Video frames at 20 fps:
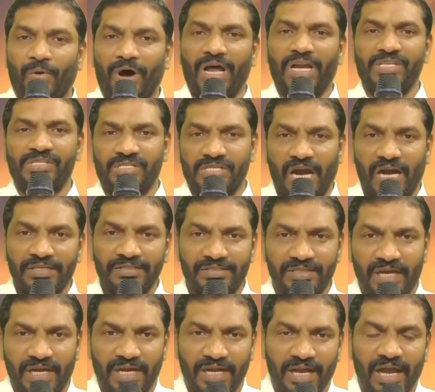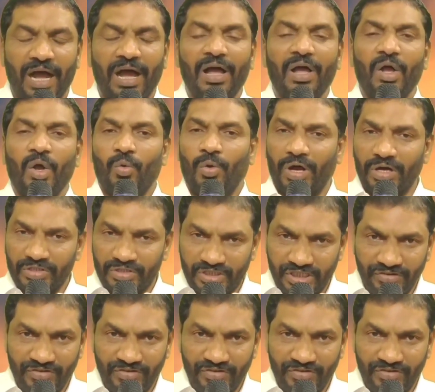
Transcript: వారి స్టాండ్ సారంగా వారు